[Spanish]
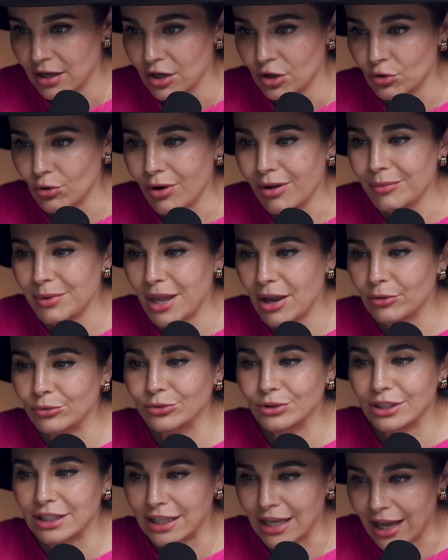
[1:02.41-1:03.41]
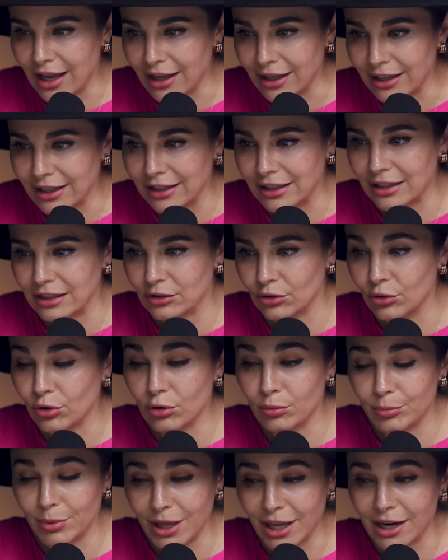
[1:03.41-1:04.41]
No había un día en que no
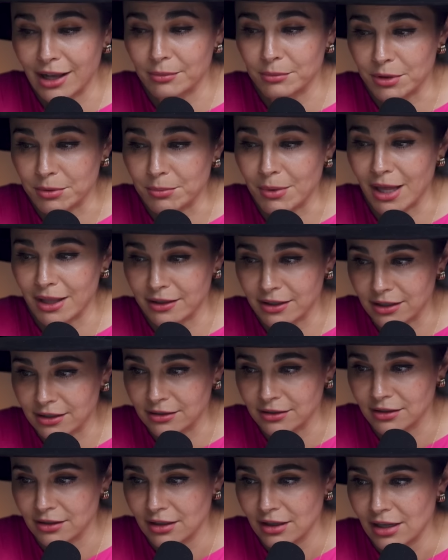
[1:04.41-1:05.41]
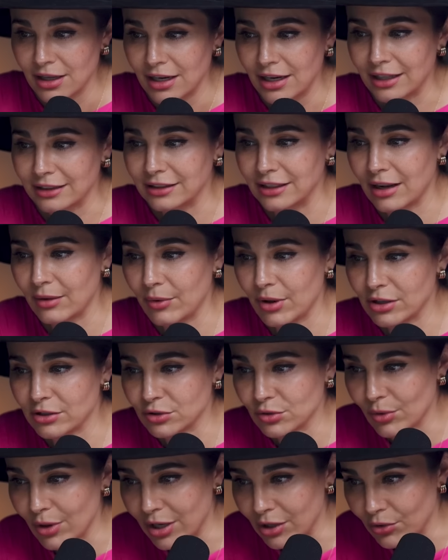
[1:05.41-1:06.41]
golpeara a mi madre. La tiraba al
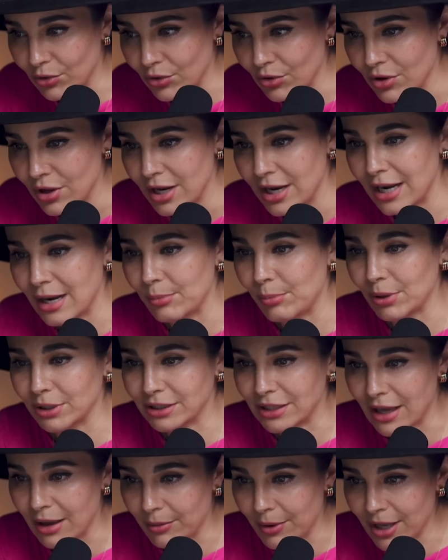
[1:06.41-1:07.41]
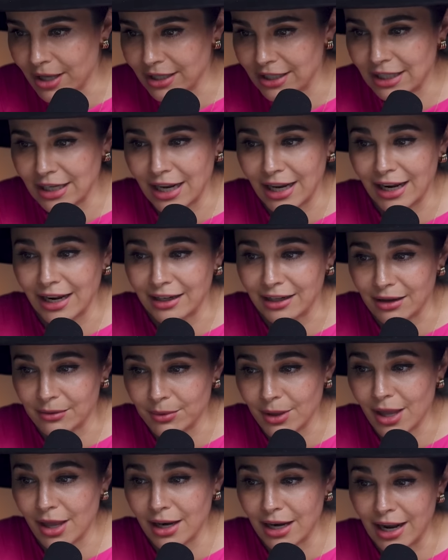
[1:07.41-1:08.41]
suelo, la pateaba y la
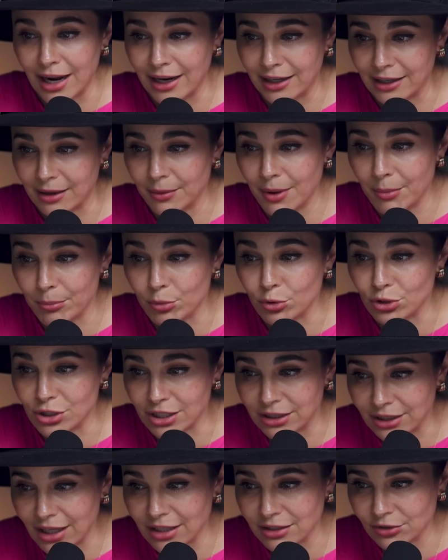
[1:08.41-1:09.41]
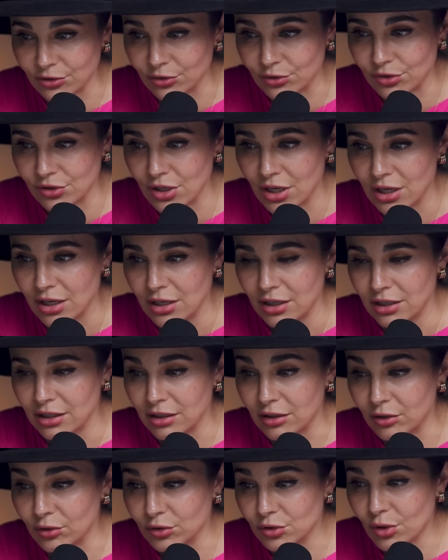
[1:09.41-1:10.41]
agarraba, la agarraba a puñetazos,
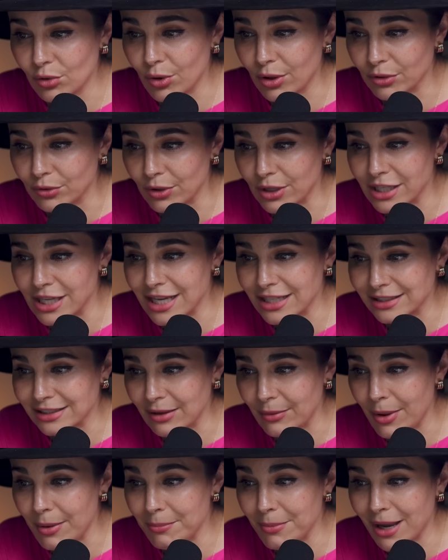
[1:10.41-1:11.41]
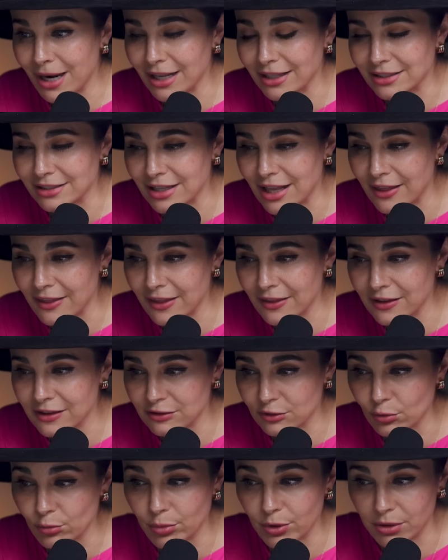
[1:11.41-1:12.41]
incluso cuando ella estaba embarazada de
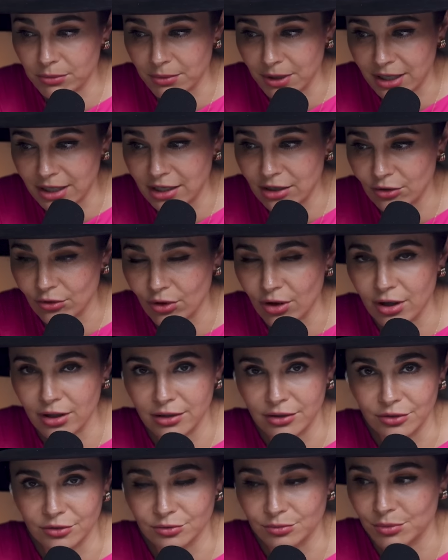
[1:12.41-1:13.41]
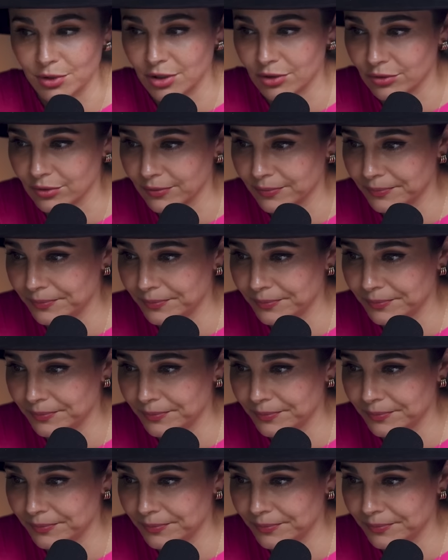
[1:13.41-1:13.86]
su primer hijo. Ay, Dios mío.